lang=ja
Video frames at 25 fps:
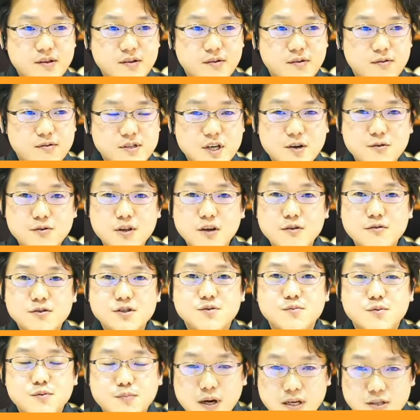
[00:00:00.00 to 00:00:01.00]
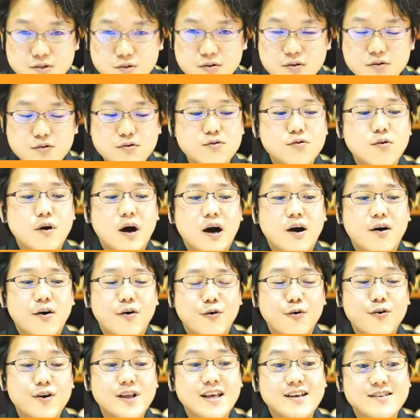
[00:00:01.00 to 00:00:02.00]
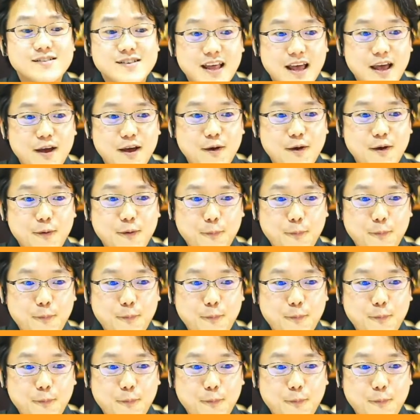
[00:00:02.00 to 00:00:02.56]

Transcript: お茶を楽しむ場所というのは多いですね。